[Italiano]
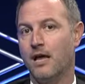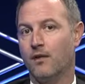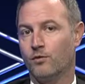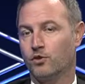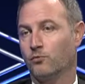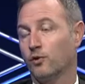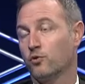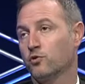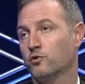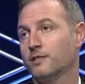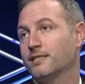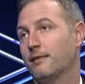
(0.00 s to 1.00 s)
questo
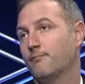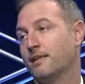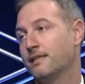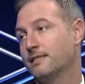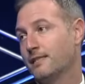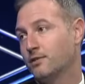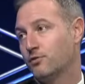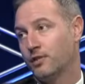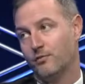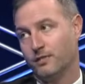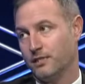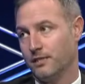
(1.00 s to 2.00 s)
percorso di stabilizzazione di
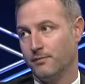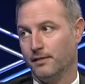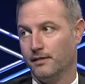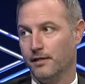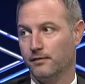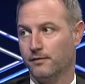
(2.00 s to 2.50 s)
questi dipendenti.